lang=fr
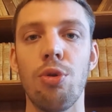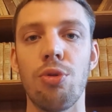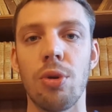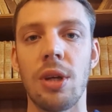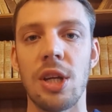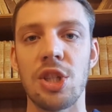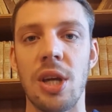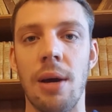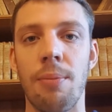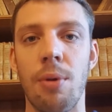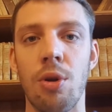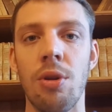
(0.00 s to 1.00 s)
le stockage
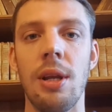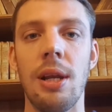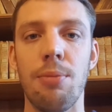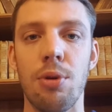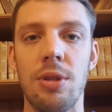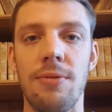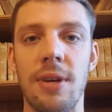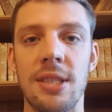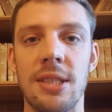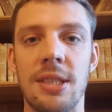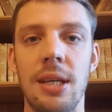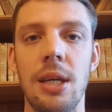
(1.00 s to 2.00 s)
carbone, la
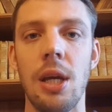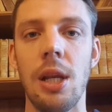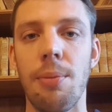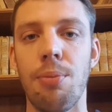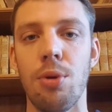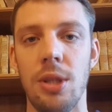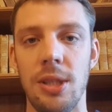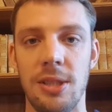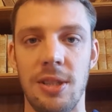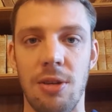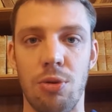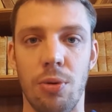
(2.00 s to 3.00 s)
biodiversité et la
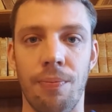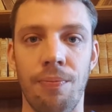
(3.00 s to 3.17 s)
pollinisation.